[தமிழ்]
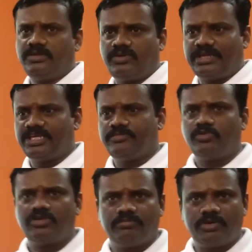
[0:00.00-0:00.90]
ஒரு
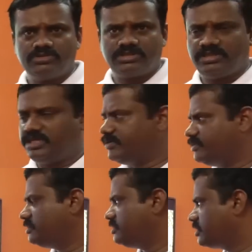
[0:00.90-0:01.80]
கீபோர்டு மவுஸ் நீங்கள்
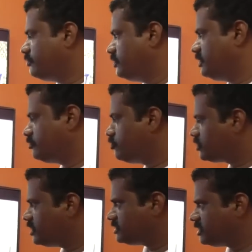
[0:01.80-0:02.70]
வந்து இந்த கம்பி
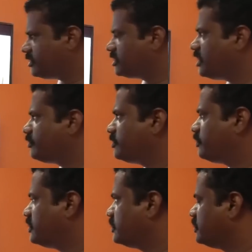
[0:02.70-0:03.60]
ரிமோட்டில் சில பேருக்கு ஆப்ரேட்
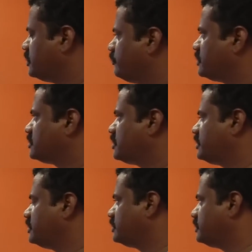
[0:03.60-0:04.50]
பண்ணதுக்கு நம்பர்ஸ்லாம்
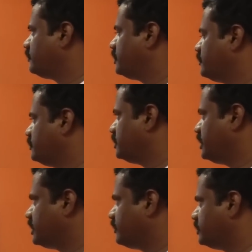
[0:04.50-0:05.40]
அடிக்கிறதுக்கு அவங்களுக்கு வந்து
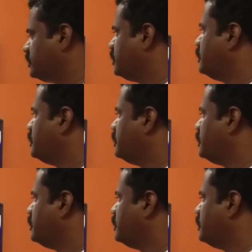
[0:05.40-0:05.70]
லேட் ஆகுது